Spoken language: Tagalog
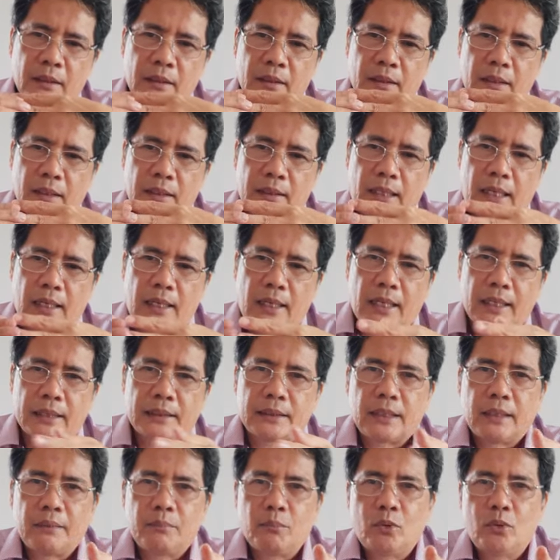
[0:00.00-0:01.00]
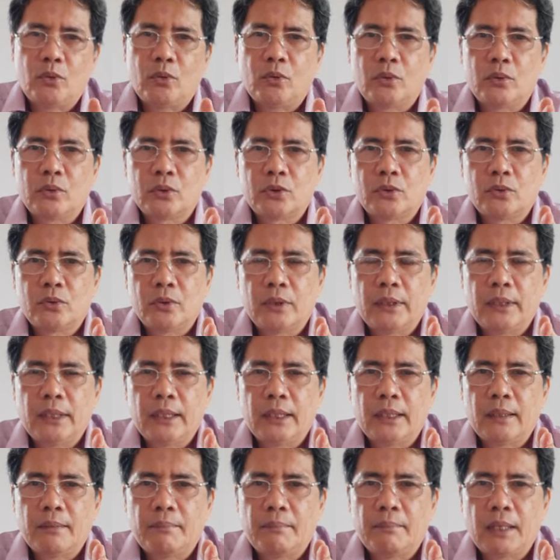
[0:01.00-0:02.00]
tatakasan mo. So hindi
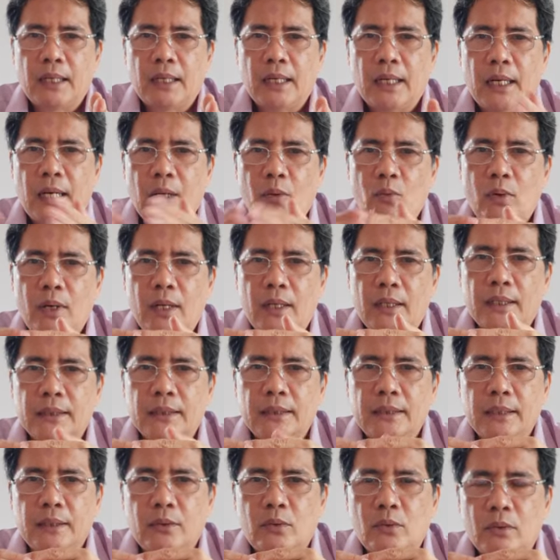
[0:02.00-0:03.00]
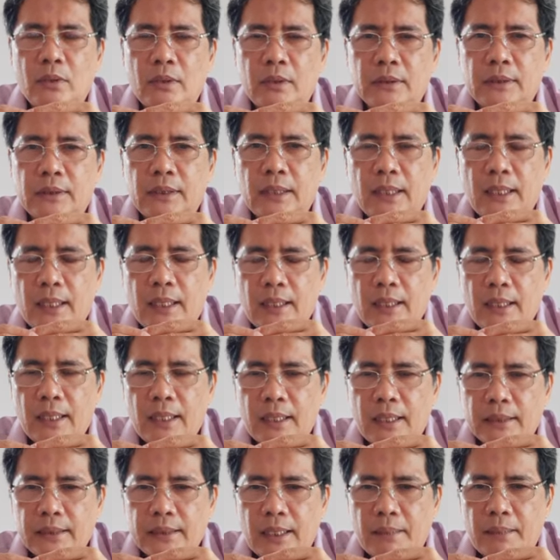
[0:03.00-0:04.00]
ka maghahawa kasi kung sa,
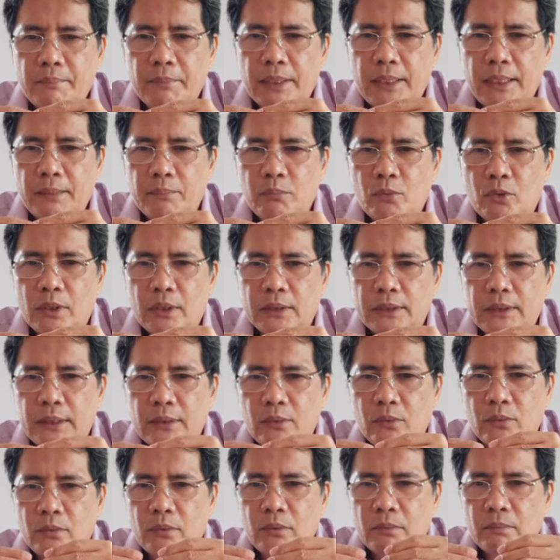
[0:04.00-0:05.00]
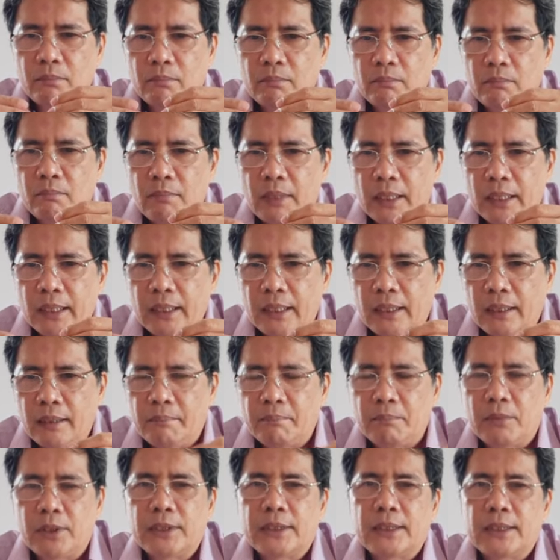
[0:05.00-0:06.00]
sabihin mo kasi kung
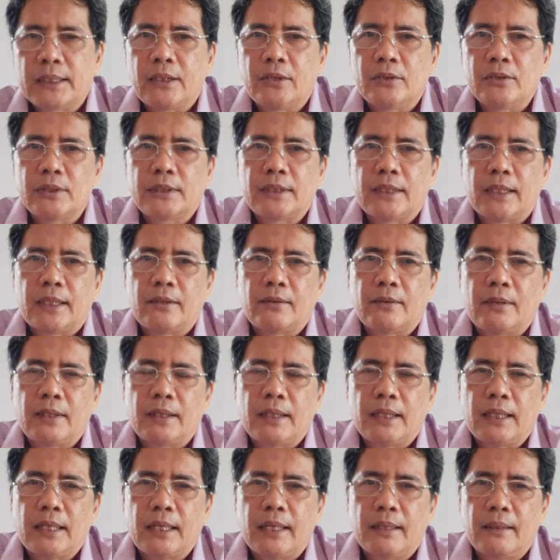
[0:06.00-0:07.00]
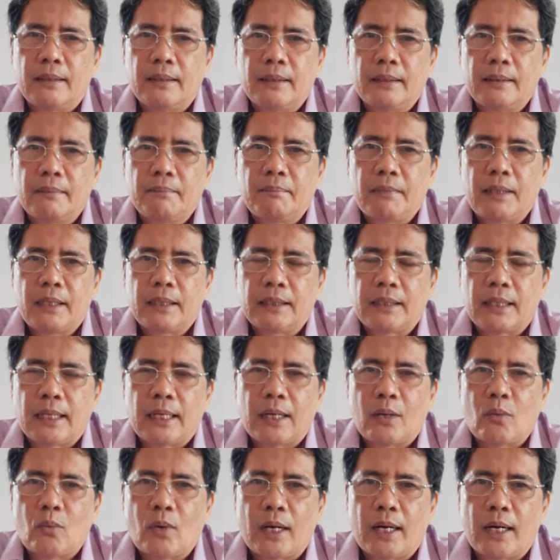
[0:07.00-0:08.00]
mai-immerse ka doon sa ano ay
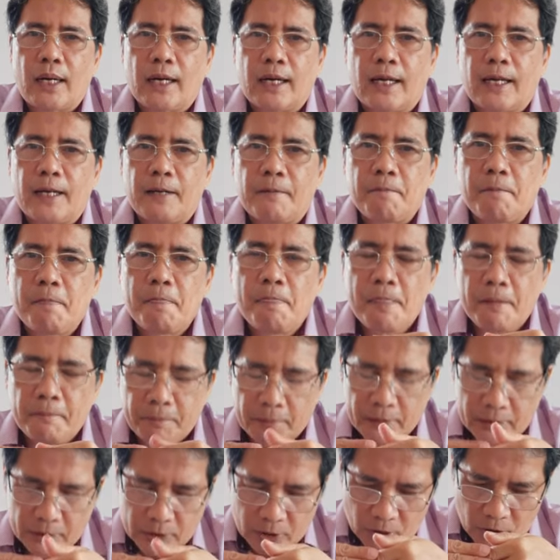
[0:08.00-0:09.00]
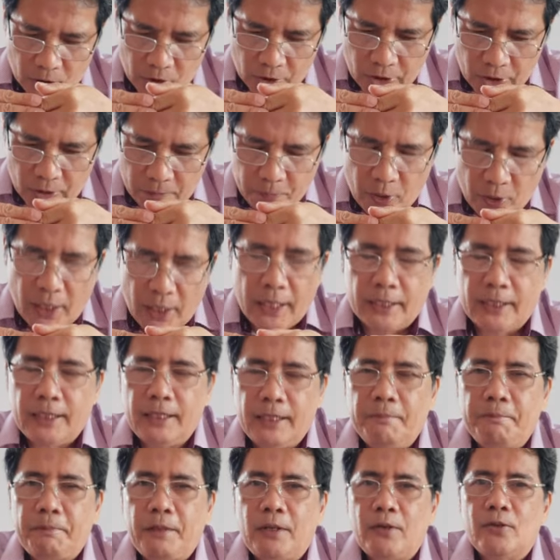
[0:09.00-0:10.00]
mahahawaan ka. So yun po ang
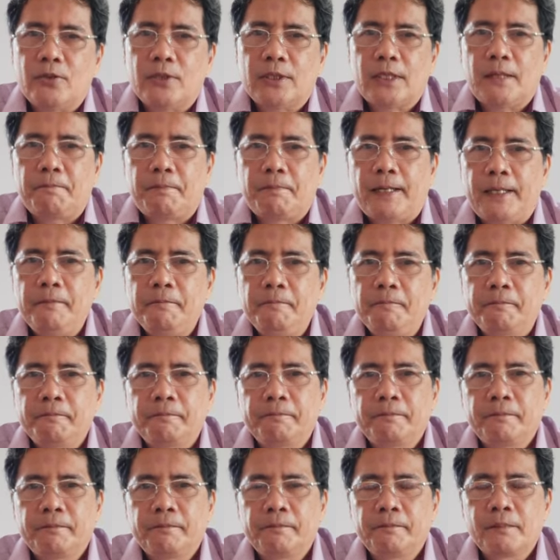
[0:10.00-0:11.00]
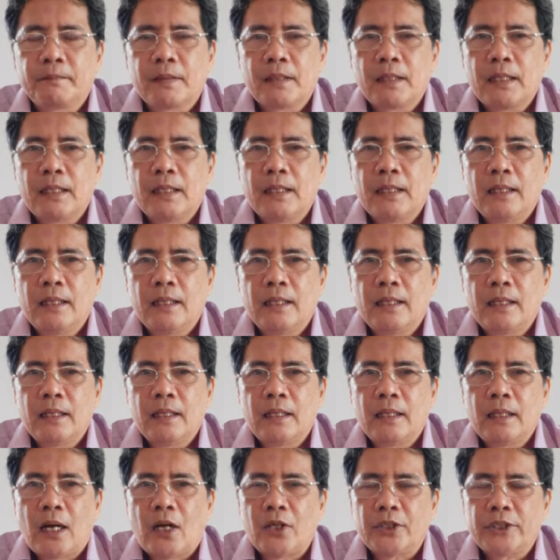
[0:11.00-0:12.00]
ating pag-usapan.
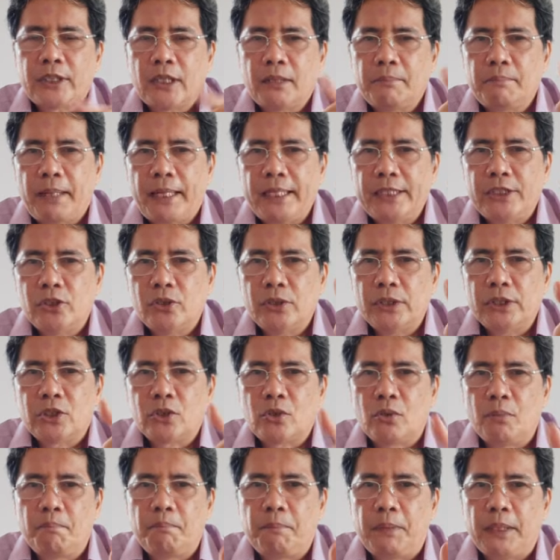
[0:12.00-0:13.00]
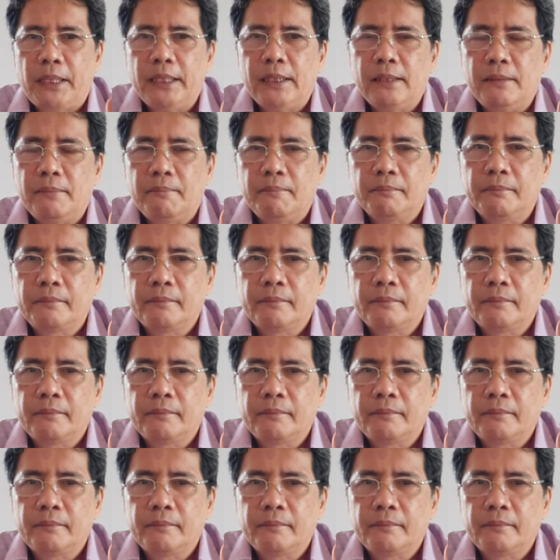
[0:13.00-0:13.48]
Our salvation is complete.